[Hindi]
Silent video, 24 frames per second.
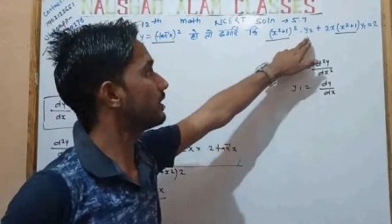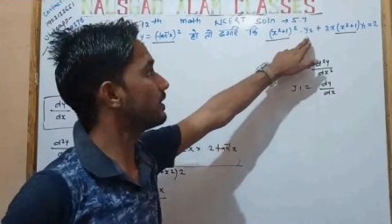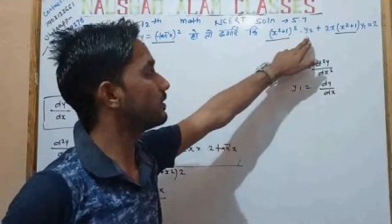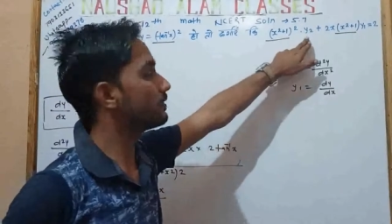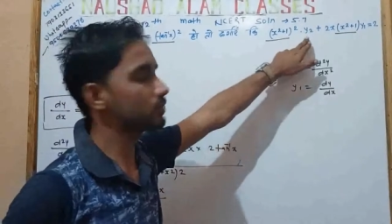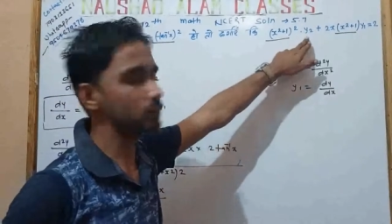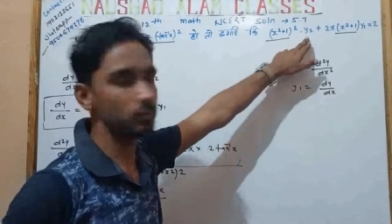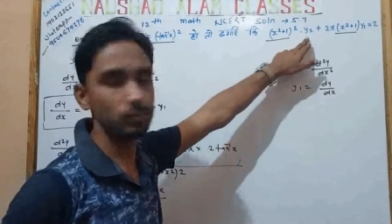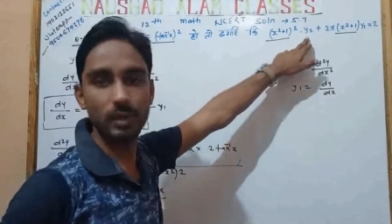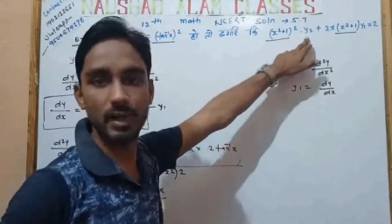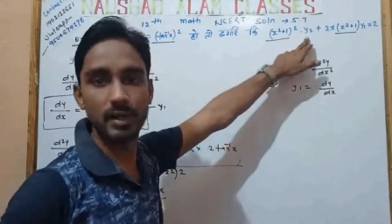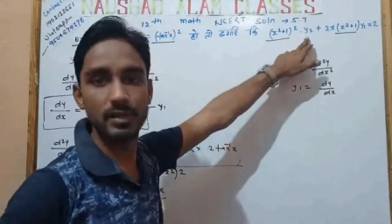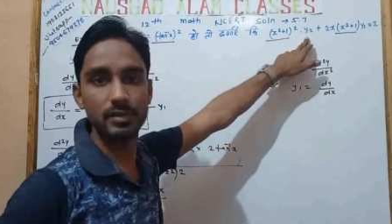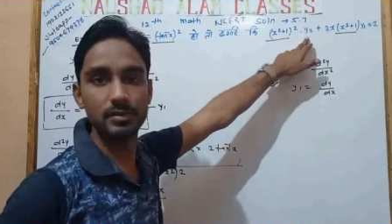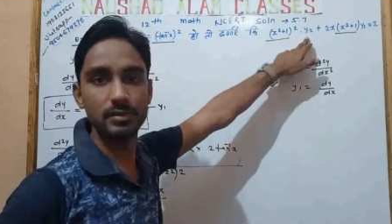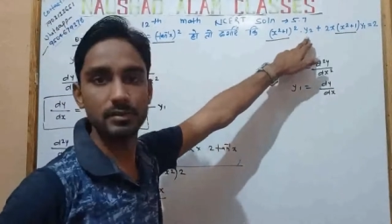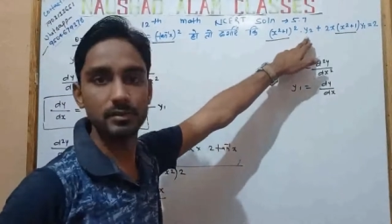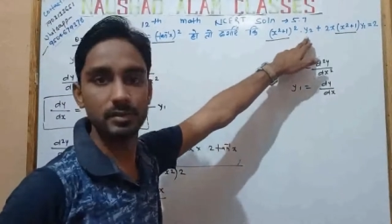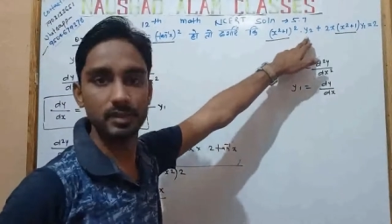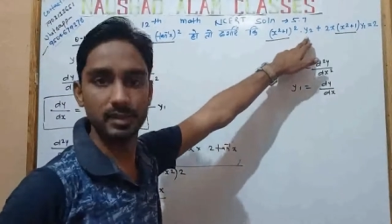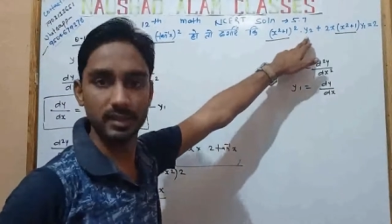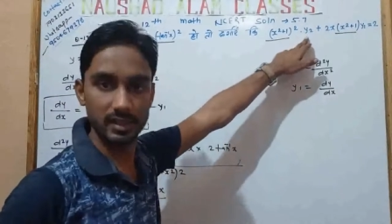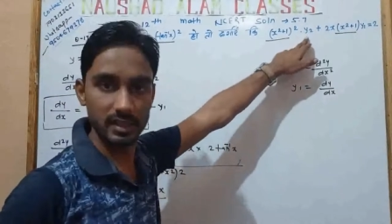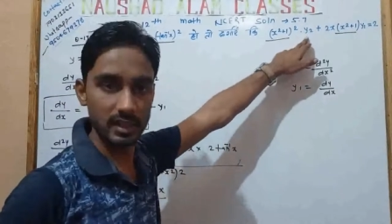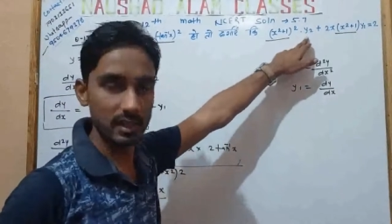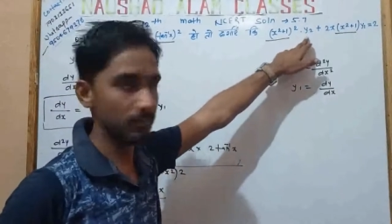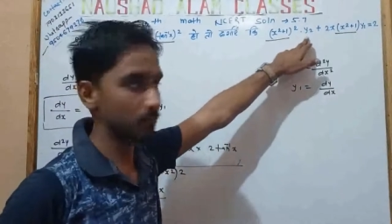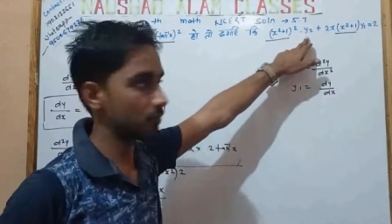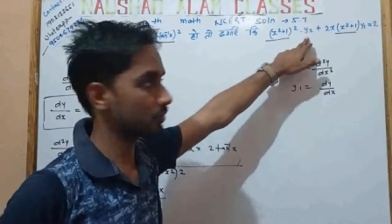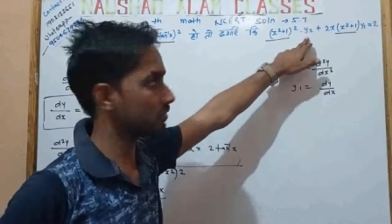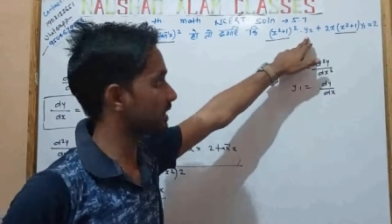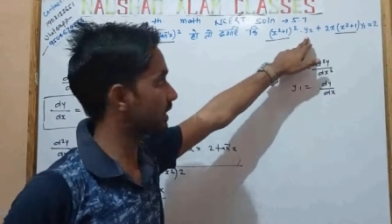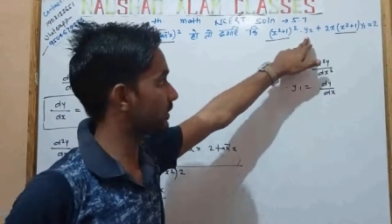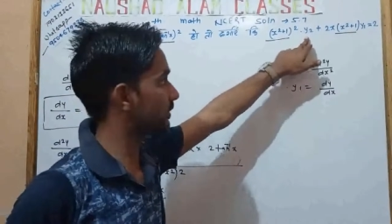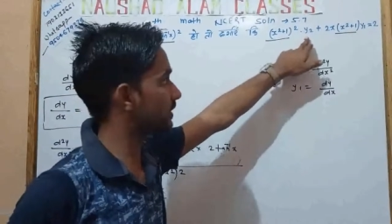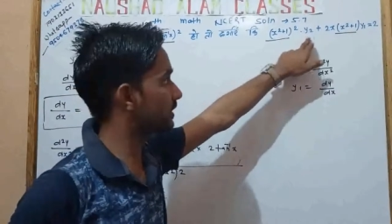इंटू वाई टू ये आपको
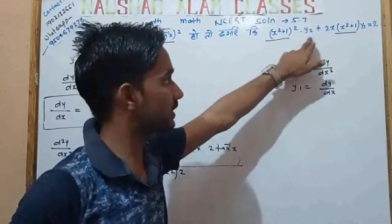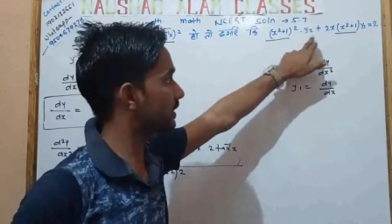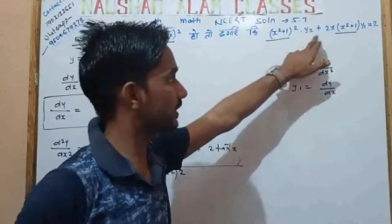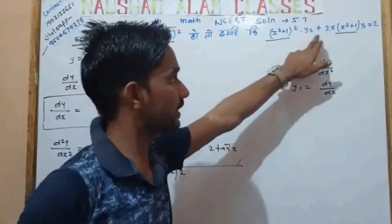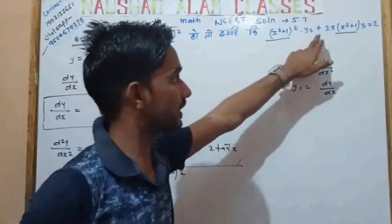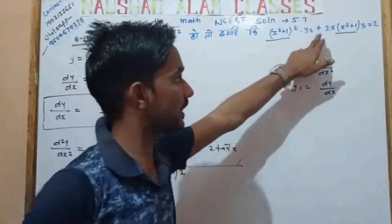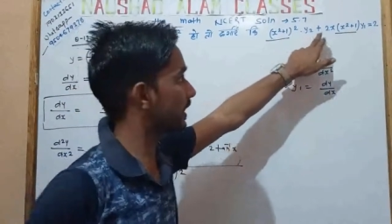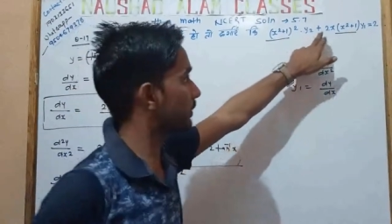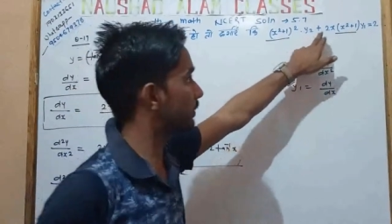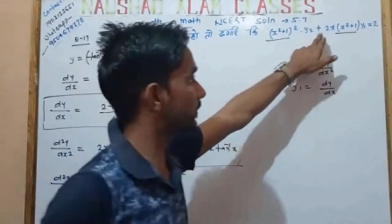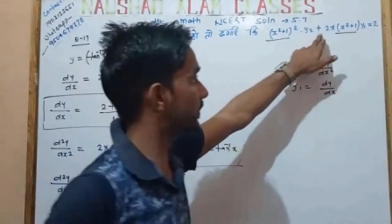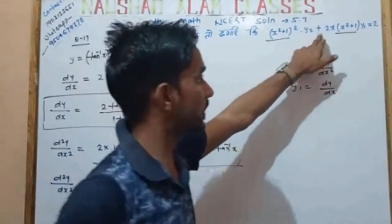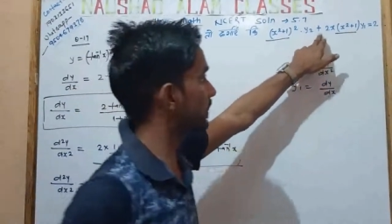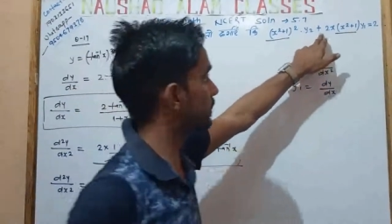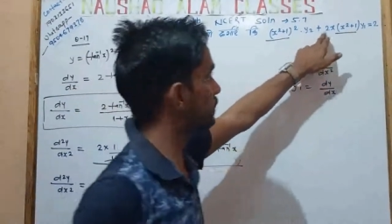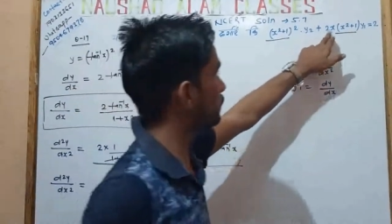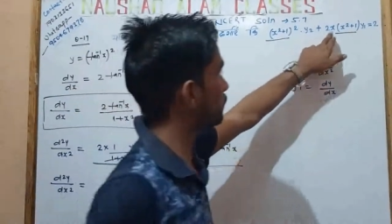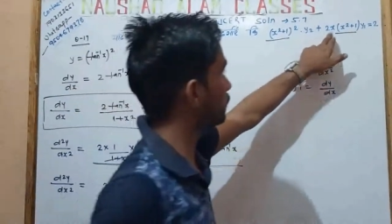साबित करना है प्लस